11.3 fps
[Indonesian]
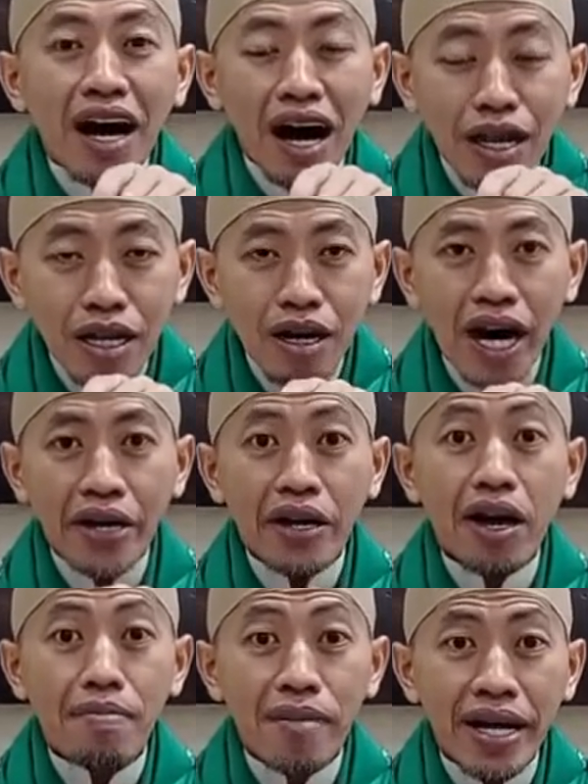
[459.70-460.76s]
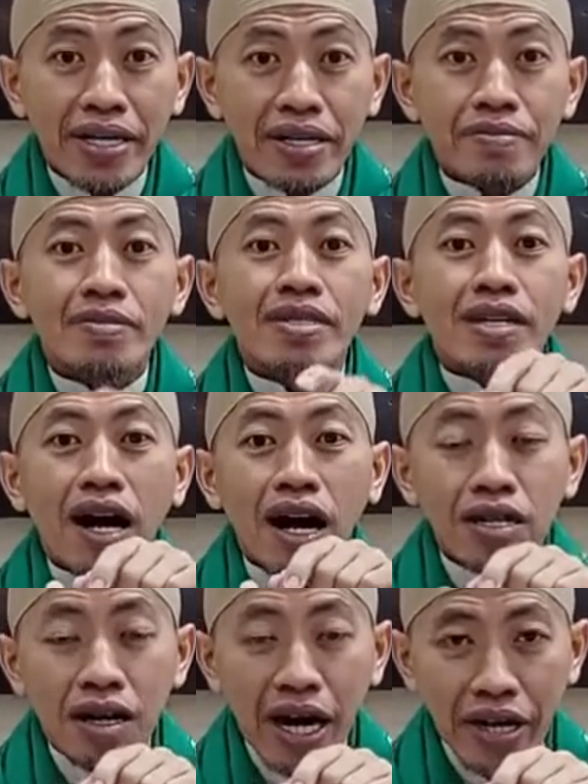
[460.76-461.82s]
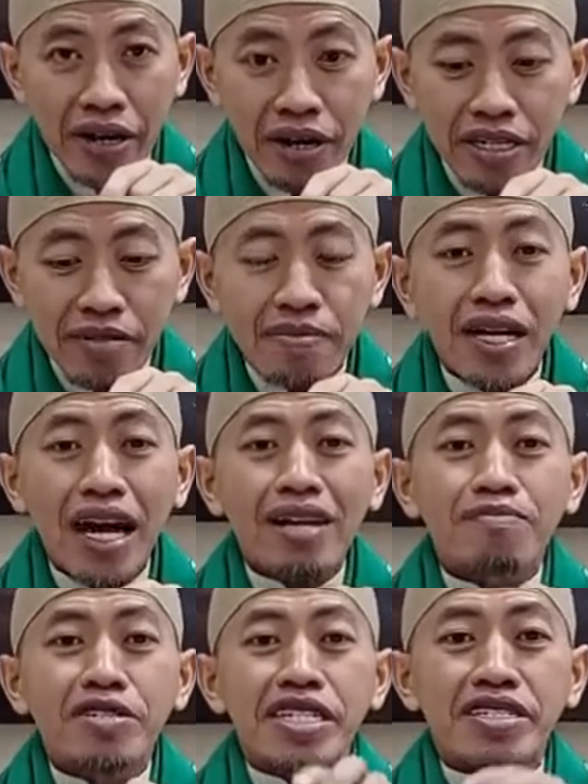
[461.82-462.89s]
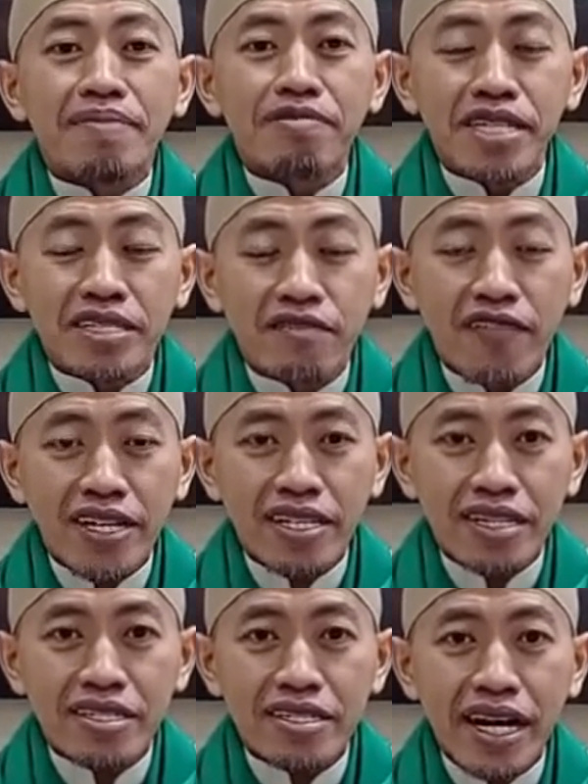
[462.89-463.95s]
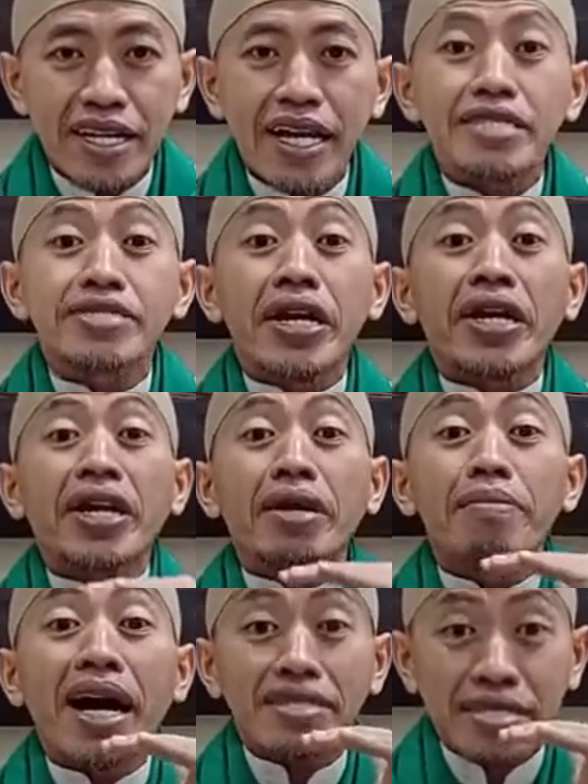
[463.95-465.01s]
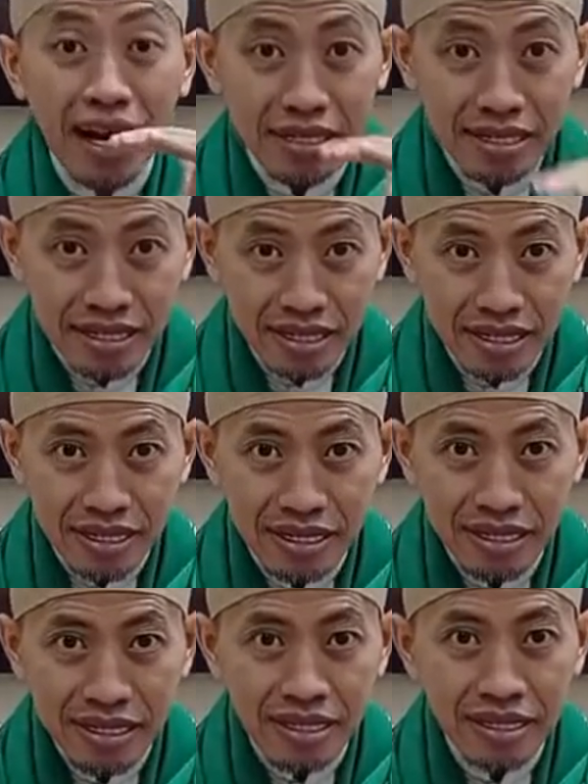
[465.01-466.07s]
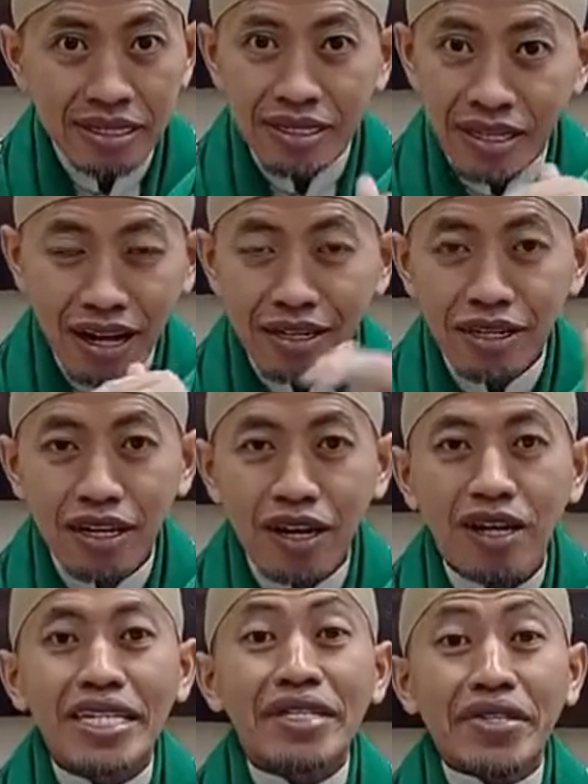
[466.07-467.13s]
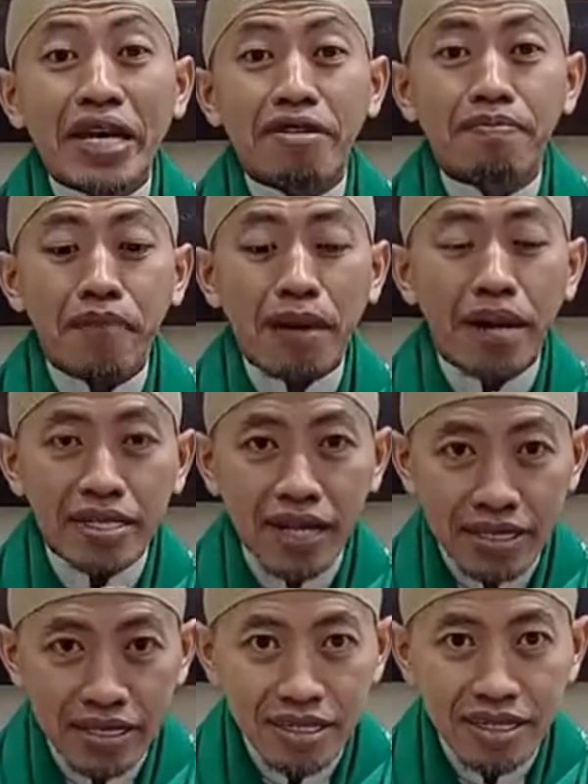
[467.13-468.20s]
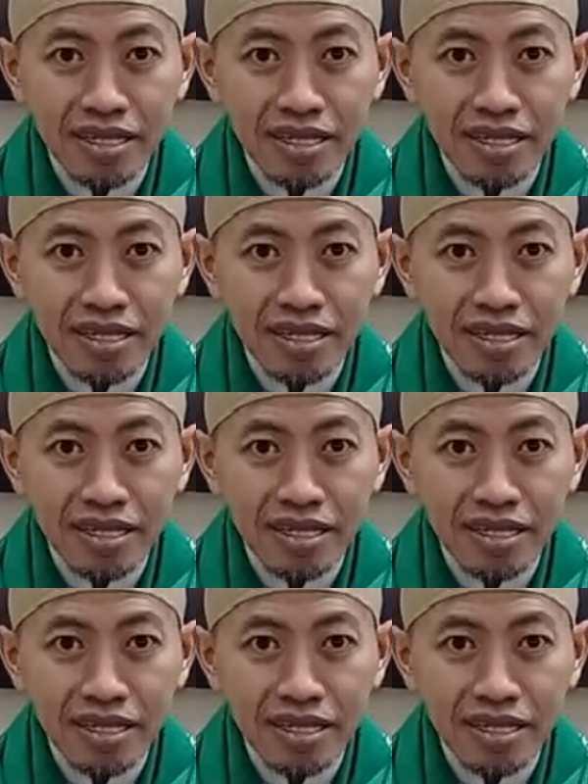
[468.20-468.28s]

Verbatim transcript: Allah Ar-Rahman. Allah Ar-Rahim. Kalaupun kita punya sifat kasih sayang terbatas Allah tanpa batas.